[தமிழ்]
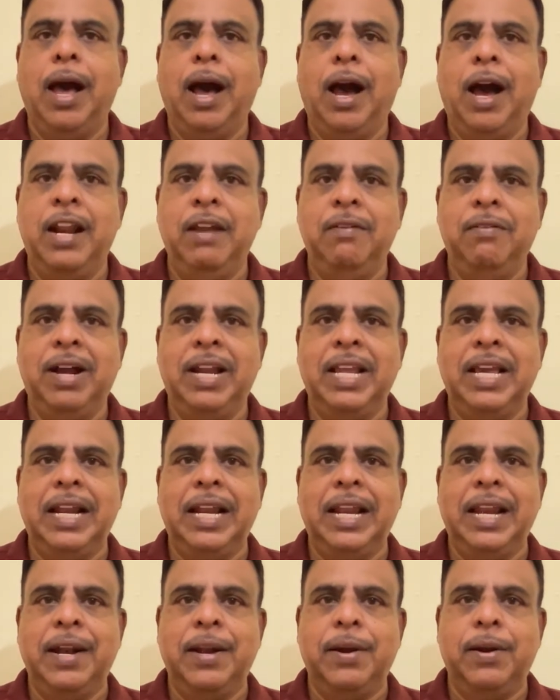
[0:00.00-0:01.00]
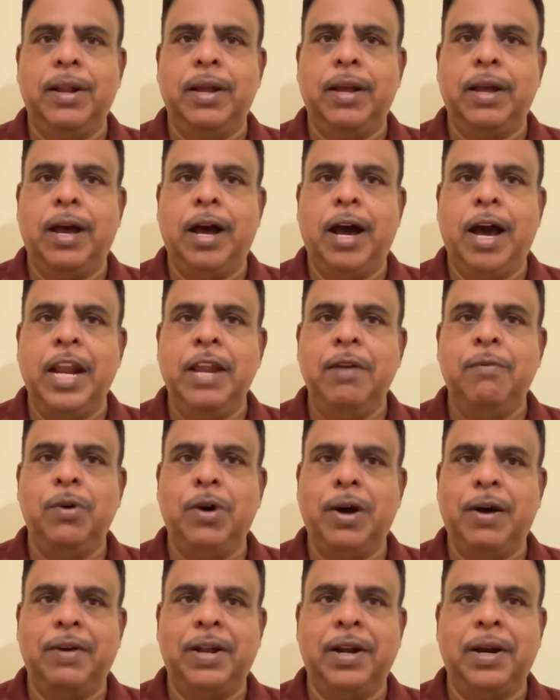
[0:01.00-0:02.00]
அறிவாளிகளின் அறிவு
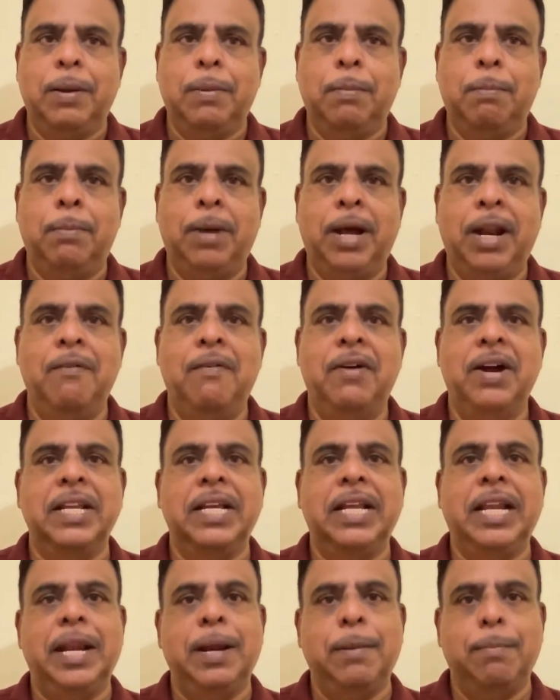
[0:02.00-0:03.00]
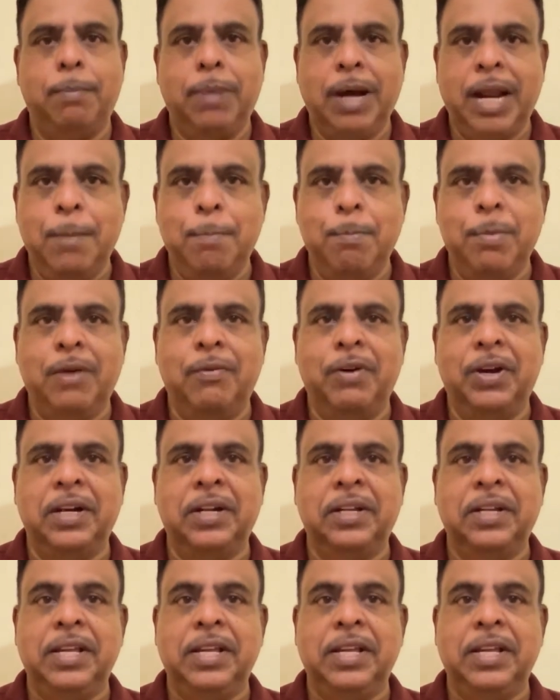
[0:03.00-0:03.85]
அவர் பலவான்களின் பலம் அவர்